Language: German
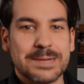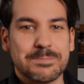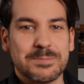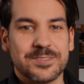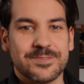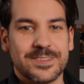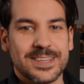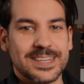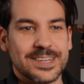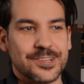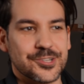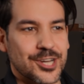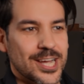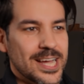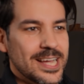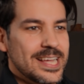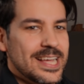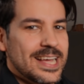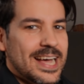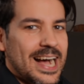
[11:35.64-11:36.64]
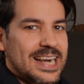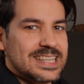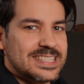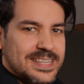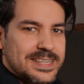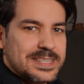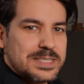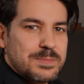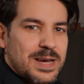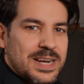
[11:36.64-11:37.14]
atmosphärischer. Als
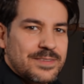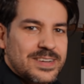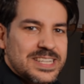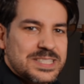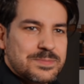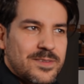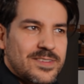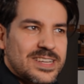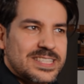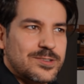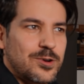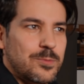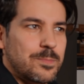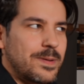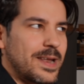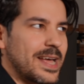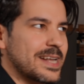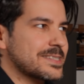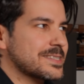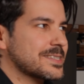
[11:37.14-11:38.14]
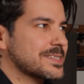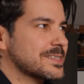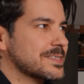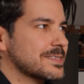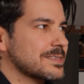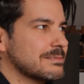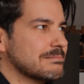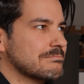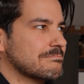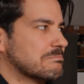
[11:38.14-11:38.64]
drittes machen wir jetzt mal was
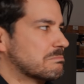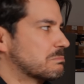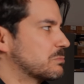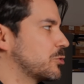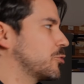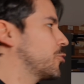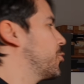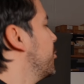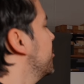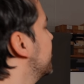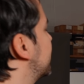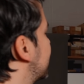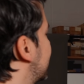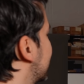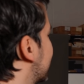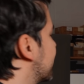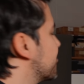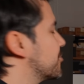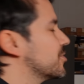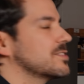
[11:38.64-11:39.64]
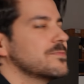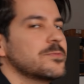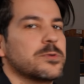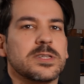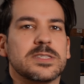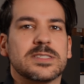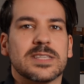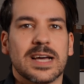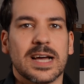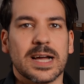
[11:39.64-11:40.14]
komplett Künstlerisches,
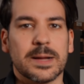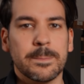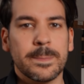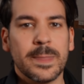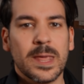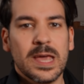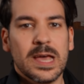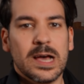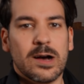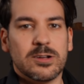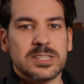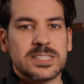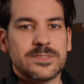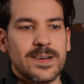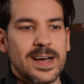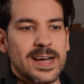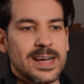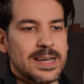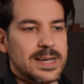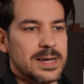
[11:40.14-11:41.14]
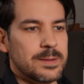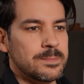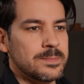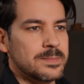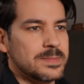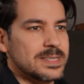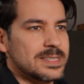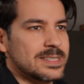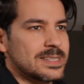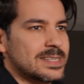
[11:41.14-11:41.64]
würde ich sagen. Und zwar
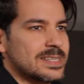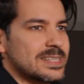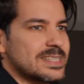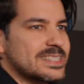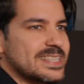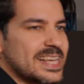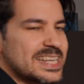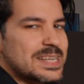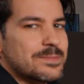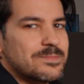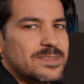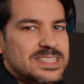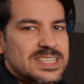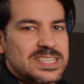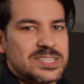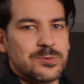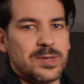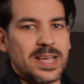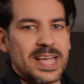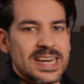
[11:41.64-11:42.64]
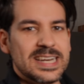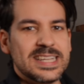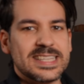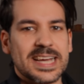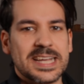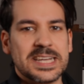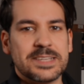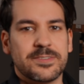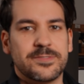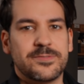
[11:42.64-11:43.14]
ähm, ein Setup, was ich so
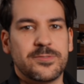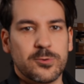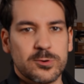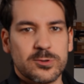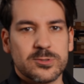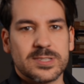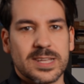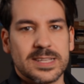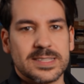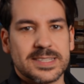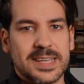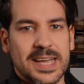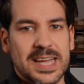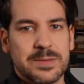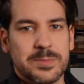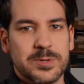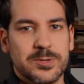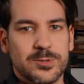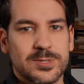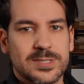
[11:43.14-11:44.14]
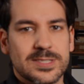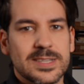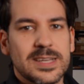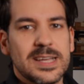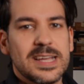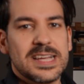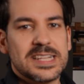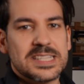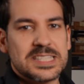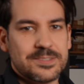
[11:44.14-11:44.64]
ähnlich eigentlich für Fotos ganz gerne benutze.
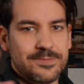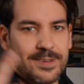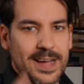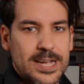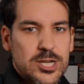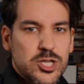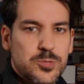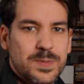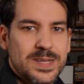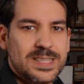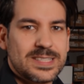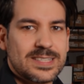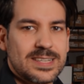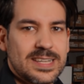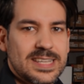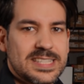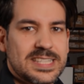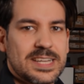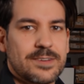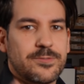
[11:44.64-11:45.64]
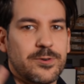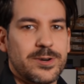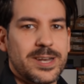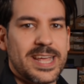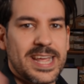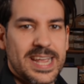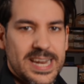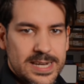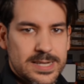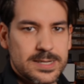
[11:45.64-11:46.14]
Zwei Spitzlichter von
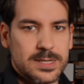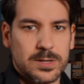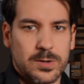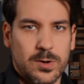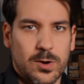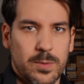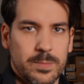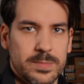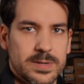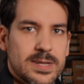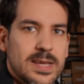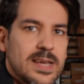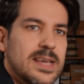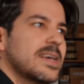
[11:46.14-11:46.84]
hinten kommt.